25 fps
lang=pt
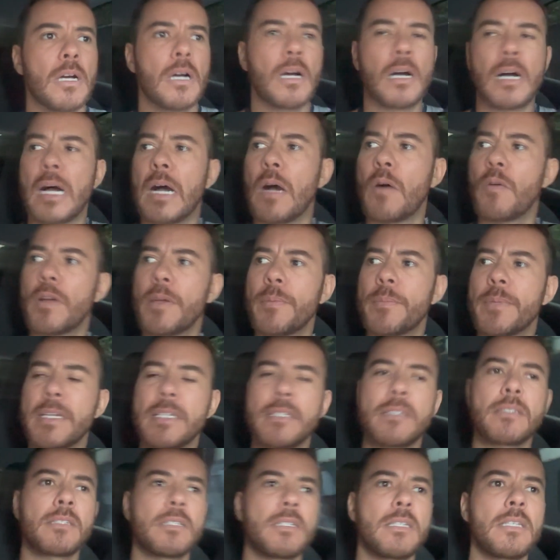ao
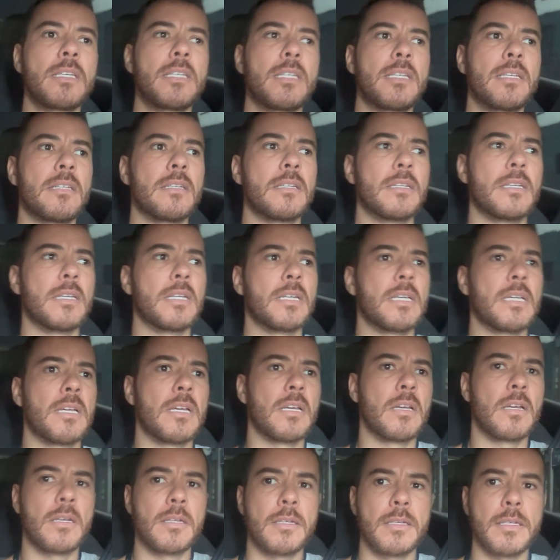MSI,
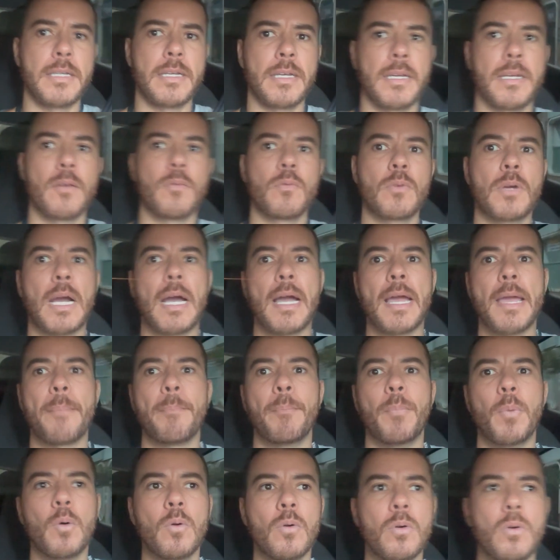é, o carro é
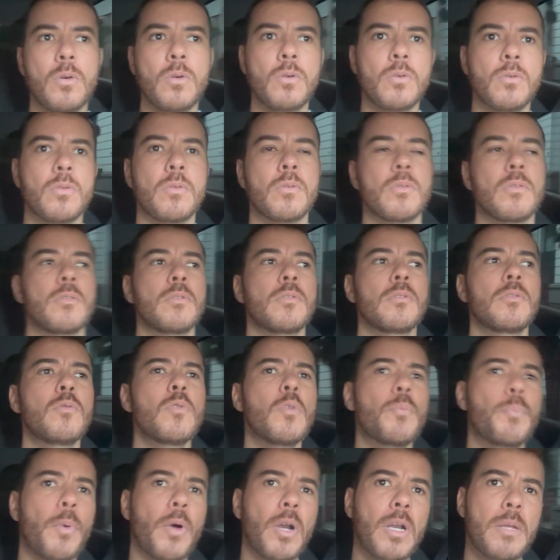bom.
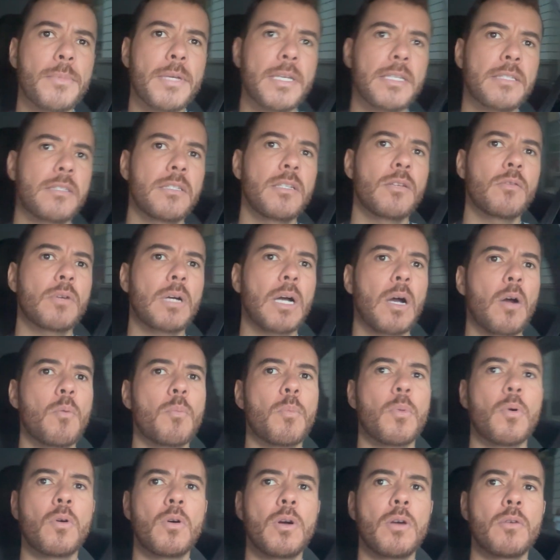O Polo MSI é um carro
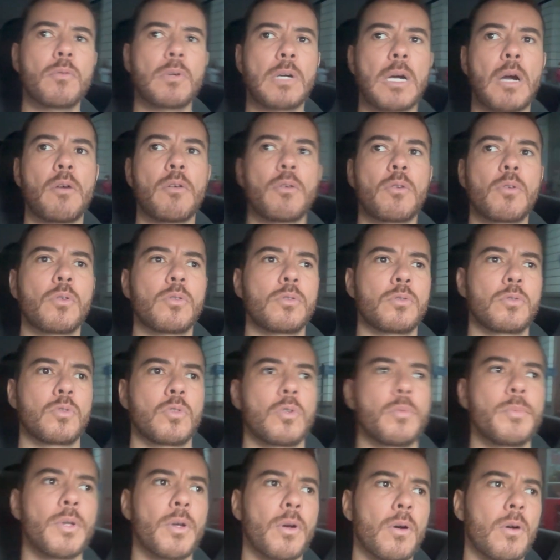bom, é um carro que
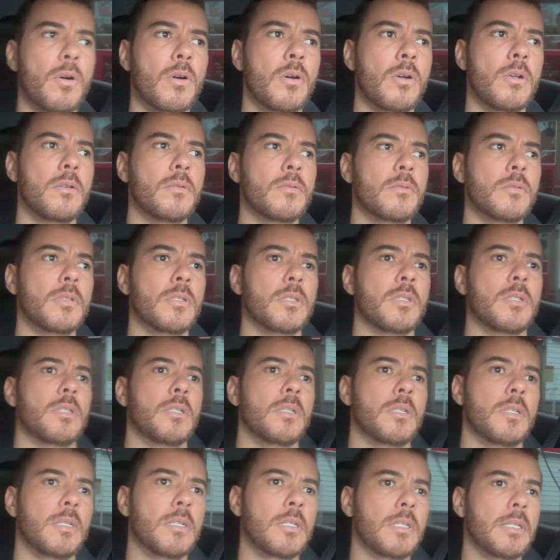consome óleo,
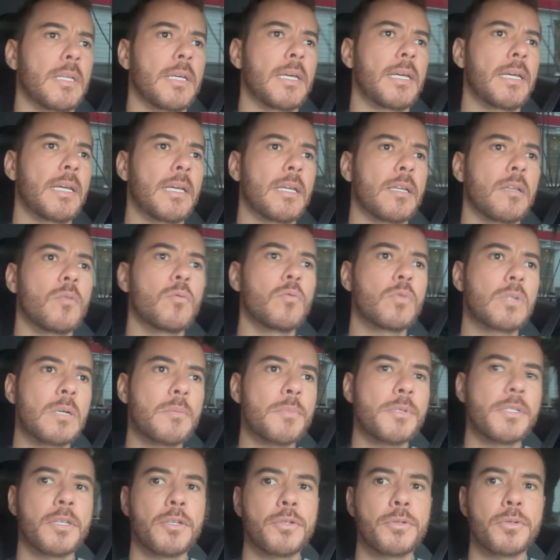né? Nunca
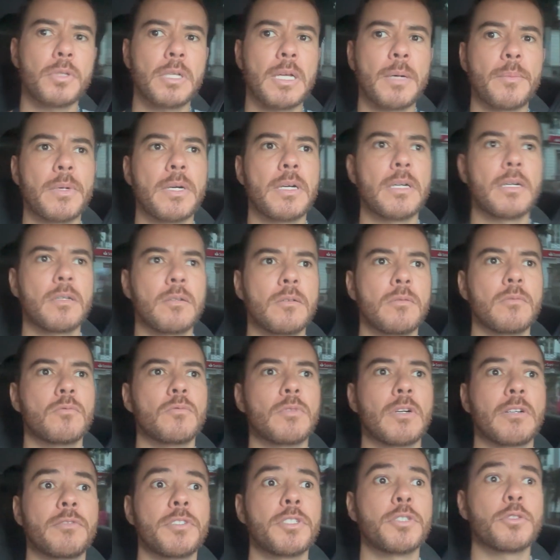me deixou na mão.
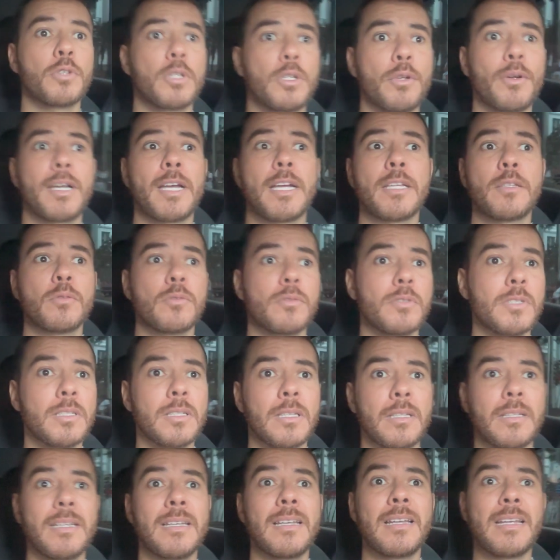Uma vez eu dei uma
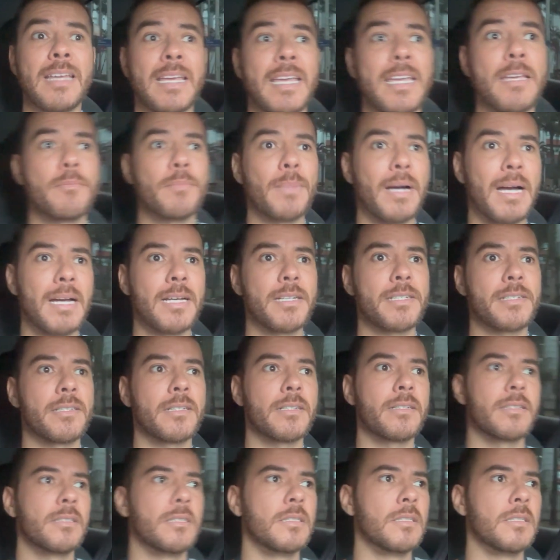reduzida nele, errei marcha.